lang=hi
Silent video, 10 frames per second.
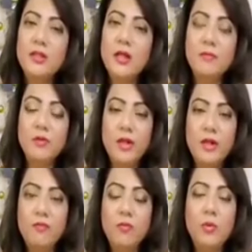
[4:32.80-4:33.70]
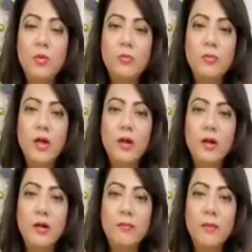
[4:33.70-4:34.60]
साहब जो हैं वो
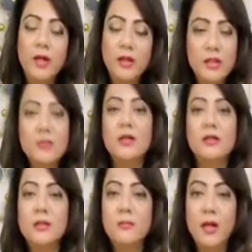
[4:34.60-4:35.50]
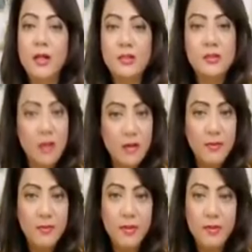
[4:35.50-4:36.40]
भारत के साथ साथ पाकिस्तान
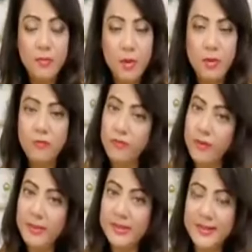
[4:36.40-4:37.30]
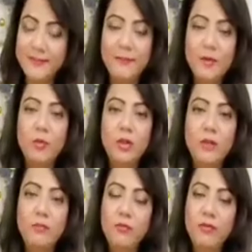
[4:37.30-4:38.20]
में भी बहुत फेमस हैं
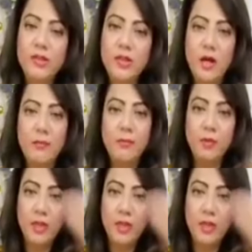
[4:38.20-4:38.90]
उनकी मूवीज यहाँ भी बहुत